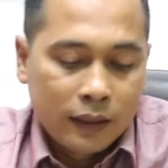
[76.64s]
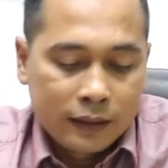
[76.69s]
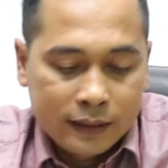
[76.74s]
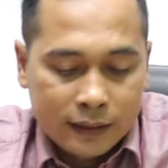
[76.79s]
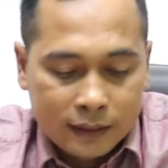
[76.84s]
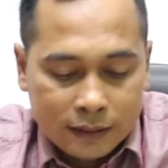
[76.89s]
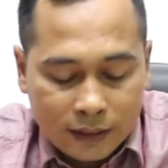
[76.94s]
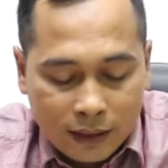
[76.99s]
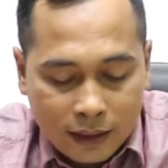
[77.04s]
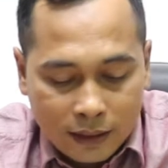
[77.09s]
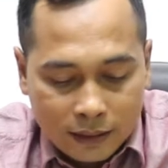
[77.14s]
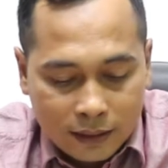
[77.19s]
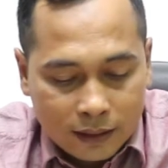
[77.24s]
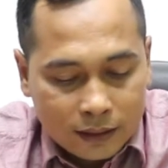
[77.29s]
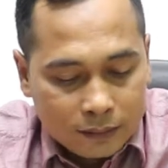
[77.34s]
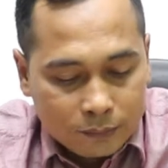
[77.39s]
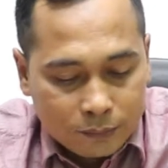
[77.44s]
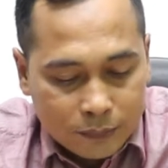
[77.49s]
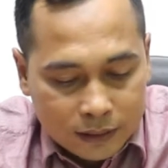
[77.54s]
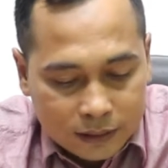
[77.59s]
kita
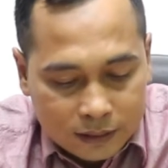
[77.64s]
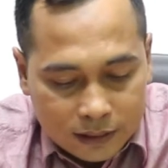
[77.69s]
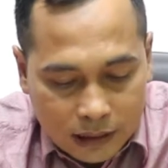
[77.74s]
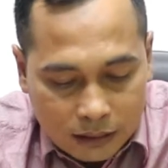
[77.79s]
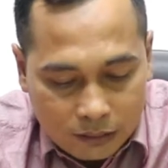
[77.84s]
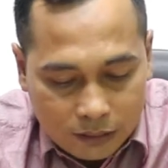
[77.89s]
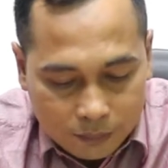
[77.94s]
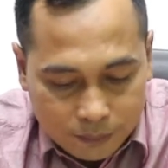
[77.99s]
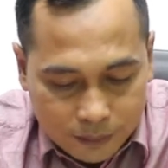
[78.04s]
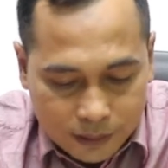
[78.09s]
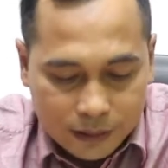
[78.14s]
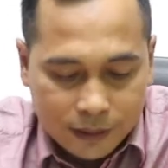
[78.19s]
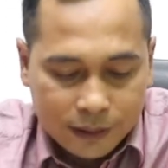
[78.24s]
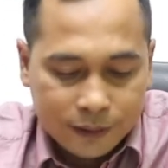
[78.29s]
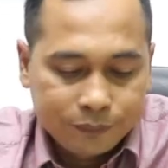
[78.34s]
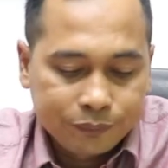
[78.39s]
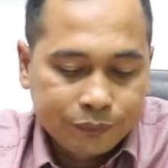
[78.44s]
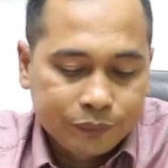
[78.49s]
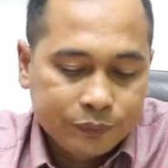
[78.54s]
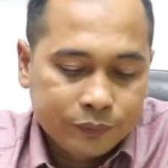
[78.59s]
akan menjawab
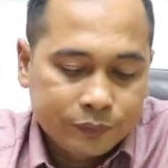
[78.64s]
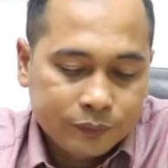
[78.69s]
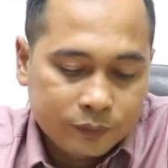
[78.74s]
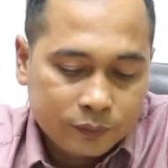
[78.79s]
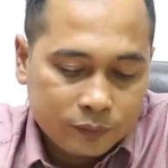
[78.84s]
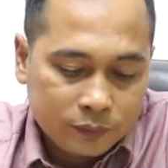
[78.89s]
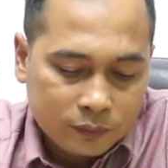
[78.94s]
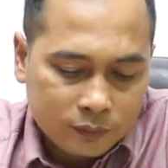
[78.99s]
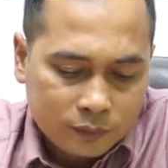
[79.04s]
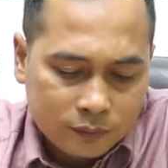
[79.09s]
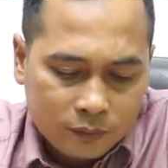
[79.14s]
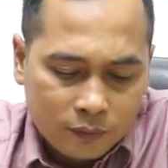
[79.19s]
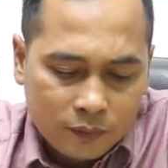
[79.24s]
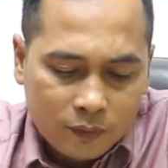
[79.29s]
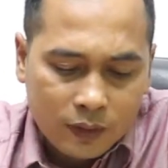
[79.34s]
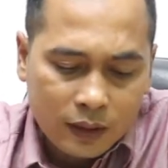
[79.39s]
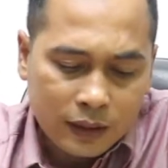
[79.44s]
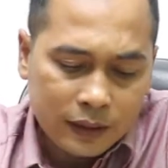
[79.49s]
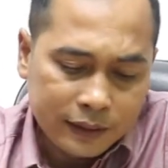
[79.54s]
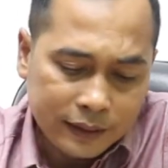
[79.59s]
ini.
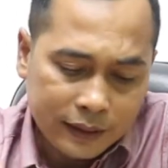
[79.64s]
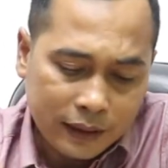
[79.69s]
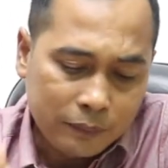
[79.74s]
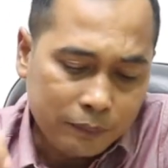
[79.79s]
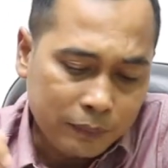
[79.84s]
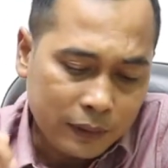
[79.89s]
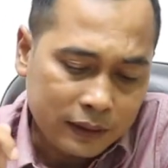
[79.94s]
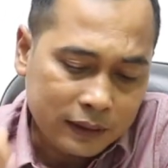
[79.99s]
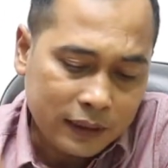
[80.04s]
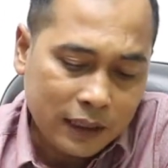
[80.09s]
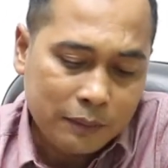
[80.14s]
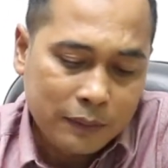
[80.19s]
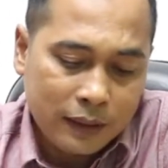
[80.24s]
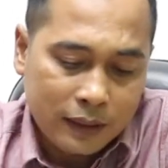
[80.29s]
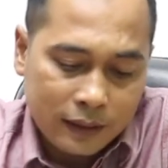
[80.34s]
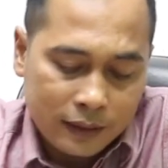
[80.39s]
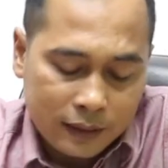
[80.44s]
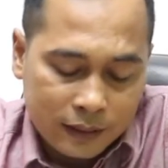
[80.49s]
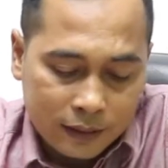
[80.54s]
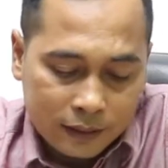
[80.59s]
Yang pertama,
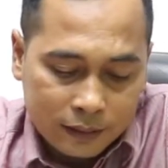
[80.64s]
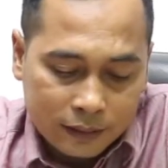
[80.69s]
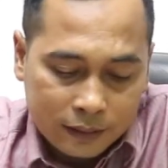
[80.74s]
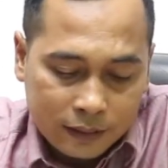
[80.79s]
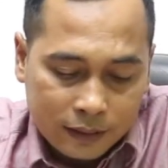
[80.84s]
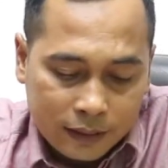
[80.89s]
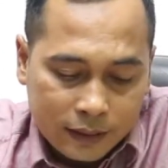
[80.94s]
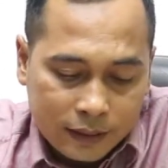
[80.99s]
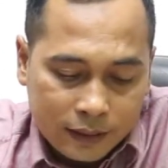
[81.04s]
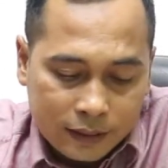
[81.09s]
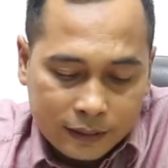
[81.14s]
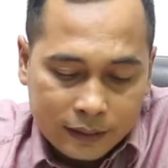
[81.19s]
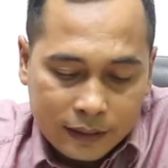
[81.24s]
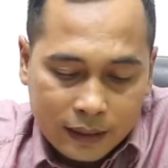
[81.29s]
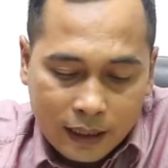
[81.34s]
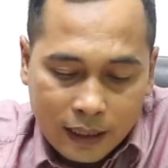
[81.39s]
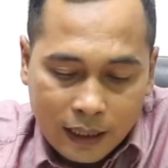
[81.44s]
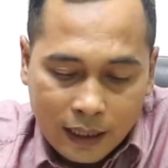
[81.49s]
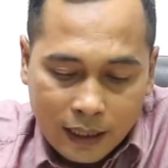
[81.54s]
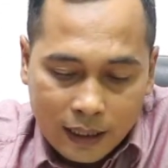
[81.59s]

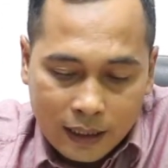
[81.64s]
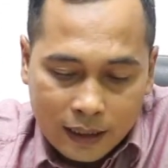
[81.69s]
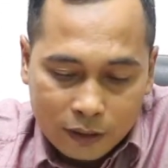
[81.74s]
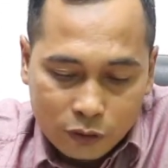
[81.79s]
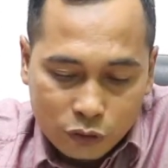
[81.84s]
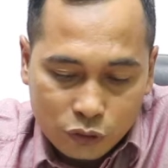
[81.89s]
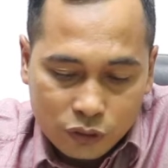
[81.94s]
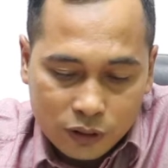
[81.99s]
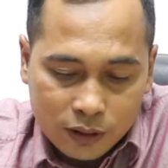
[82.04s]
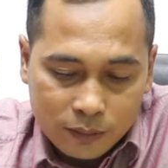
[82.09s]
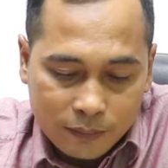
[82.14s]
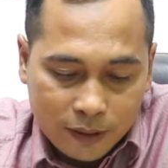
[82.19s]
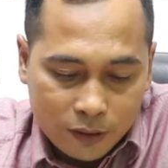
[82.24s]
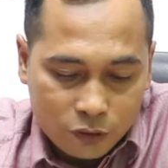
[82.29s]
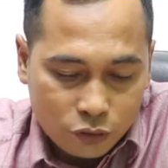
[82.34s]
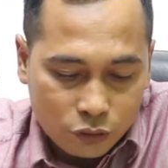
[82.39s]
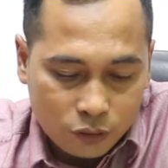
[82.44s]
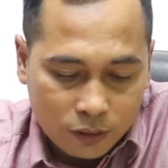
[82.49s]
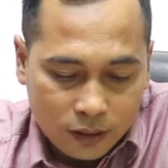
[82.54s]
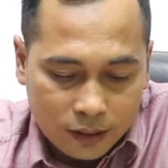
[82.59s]
yang harus
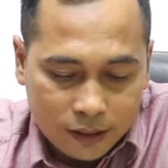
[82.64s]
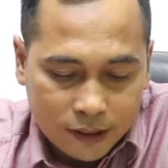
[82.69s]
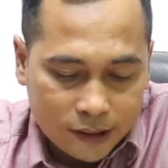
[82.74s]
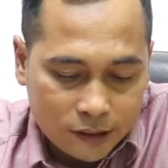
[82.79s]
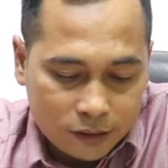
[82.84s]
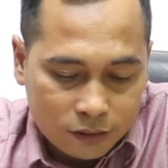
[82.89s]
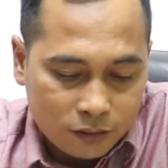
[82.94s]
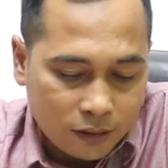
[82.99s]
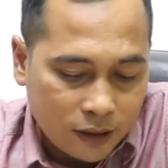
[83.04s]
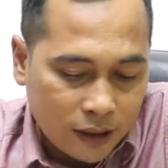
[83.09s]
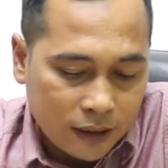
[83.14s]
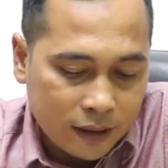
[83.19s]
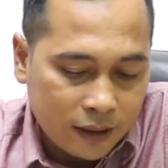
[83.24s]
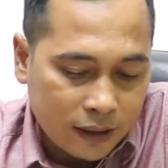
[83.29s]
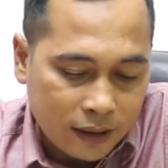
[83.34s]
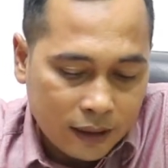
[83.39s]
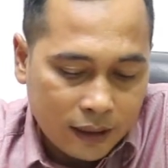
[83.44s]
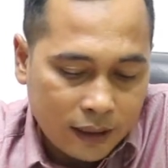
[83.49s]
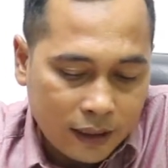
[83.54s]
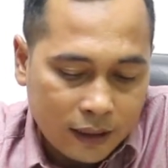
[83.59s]
dimasukkan itu
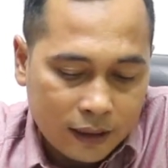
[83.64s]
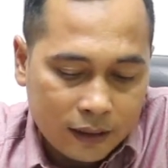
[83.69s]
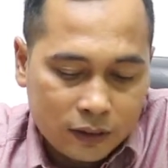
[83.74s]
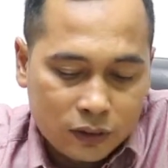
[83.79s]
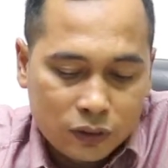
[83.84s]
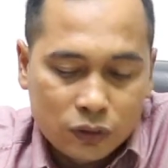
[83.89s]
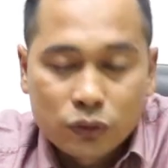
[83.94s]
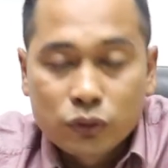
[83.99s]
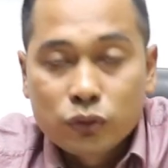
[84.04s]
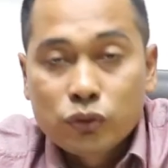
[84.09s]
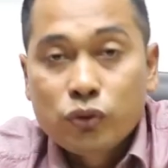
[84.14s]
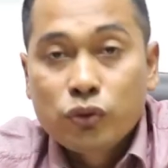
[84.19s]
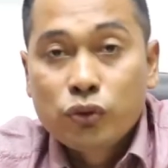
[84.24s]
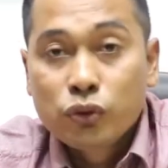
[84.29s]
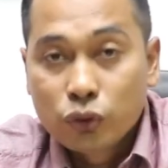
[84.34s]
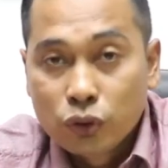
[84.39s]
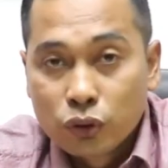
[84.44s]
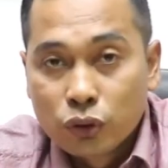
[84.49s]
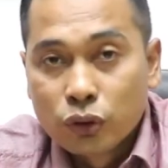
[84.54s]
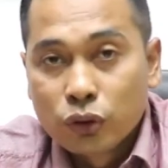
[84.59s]
adalah
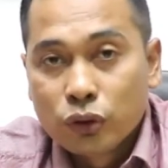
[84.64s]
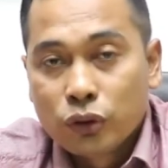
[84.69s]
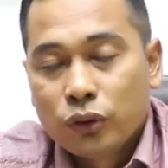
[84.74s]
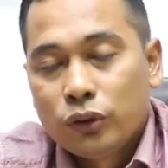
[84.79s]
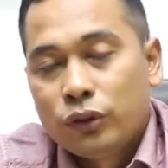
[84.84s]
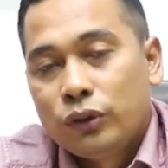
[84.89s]
judul.